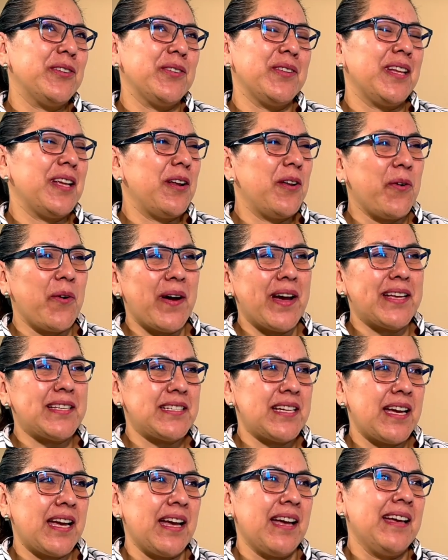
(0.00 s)
donde no
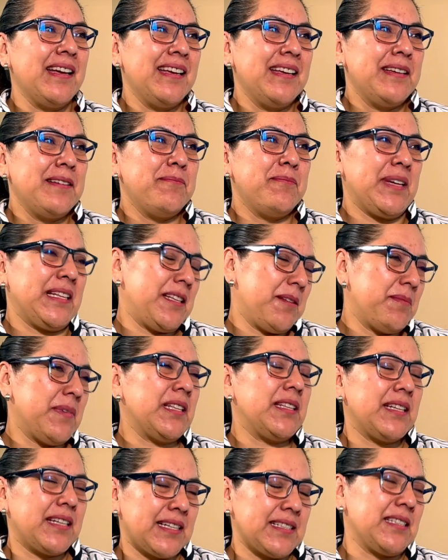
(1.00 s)
haya
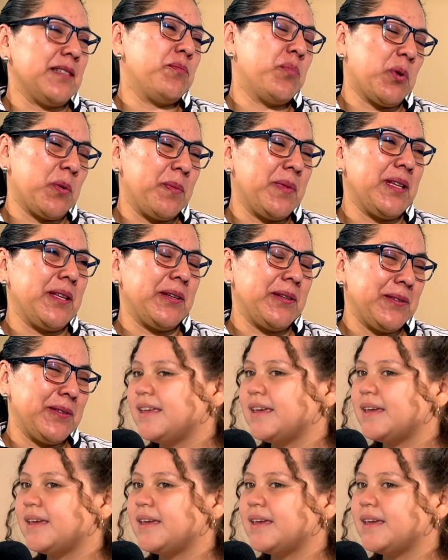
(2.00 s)
matemáticas de por medio.